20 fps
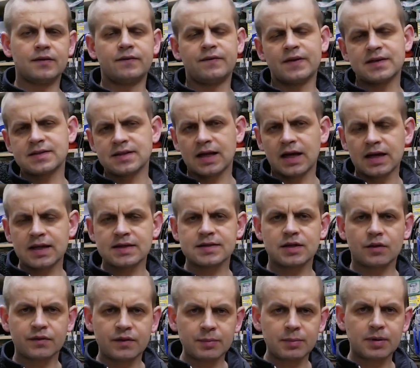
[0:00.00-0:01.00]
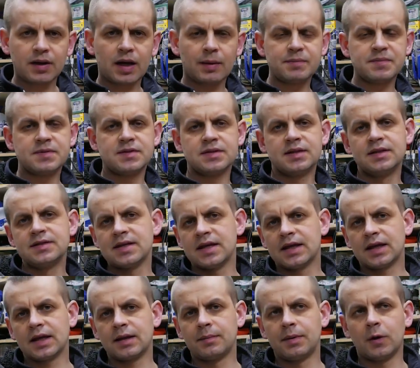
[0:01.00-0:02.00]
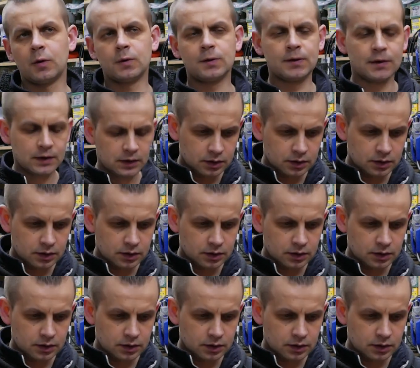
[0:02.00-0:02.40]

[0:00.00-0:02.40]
fast alles auf dem Kappsäge gebaut.